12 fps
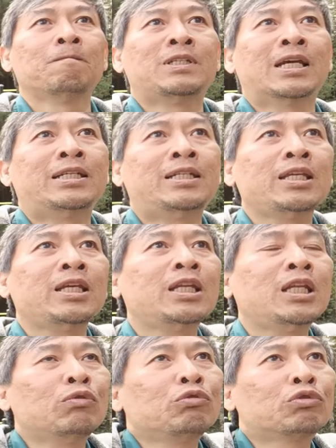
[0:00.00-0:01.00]
jadi
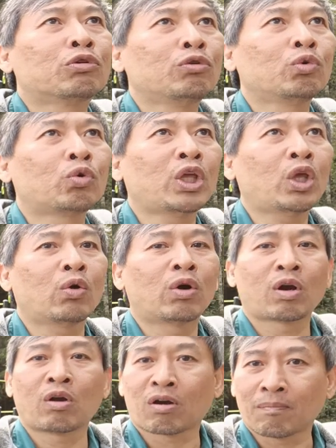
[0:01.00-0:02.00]
ini untuk
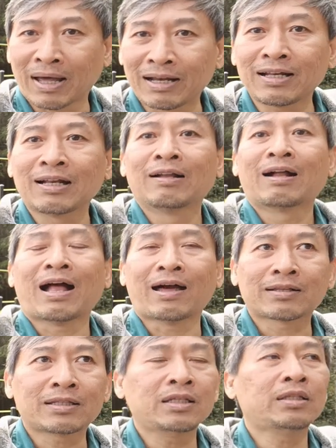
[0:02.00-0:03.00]
Lukio normal
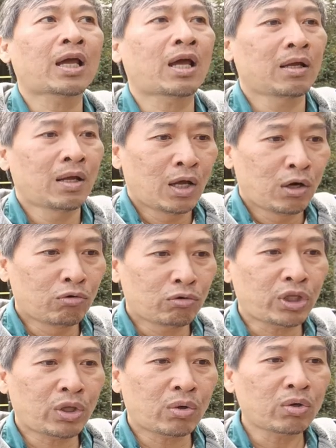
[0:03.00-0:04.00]
Artinya
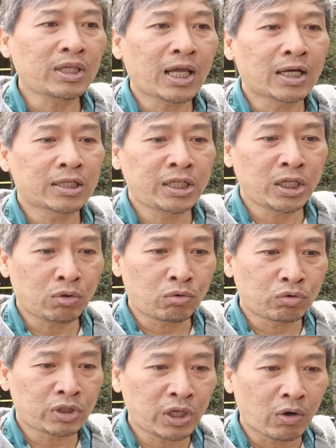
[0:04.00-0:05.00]
Lukio yang
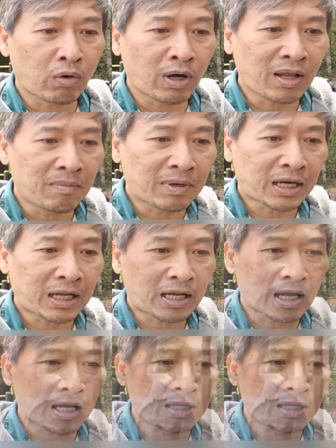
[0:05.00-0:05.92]
diikuti oleh mereka